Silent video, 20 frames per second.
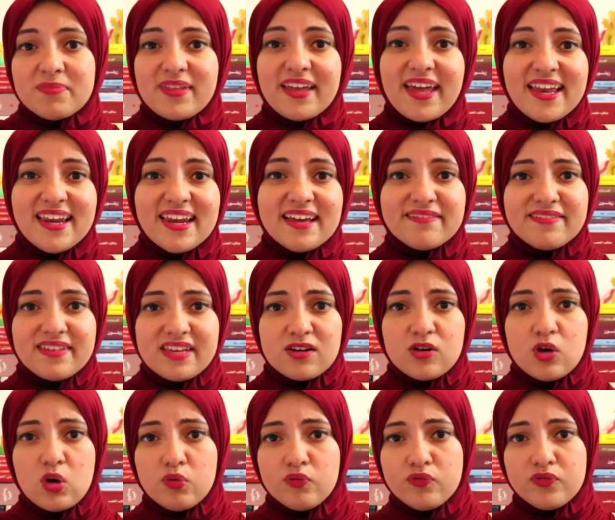تجلى فيه
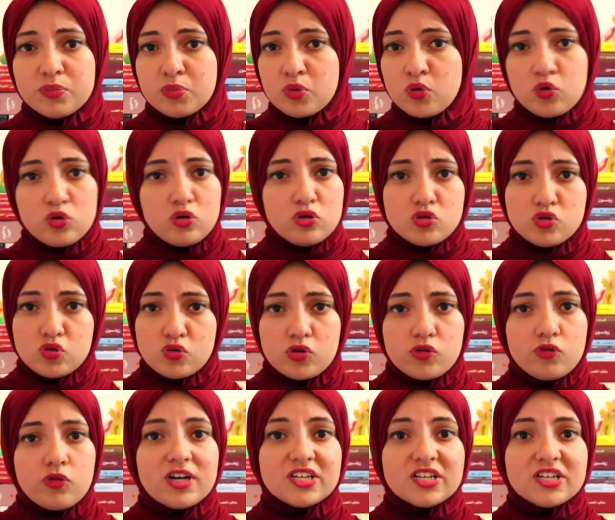العنف بكل صوره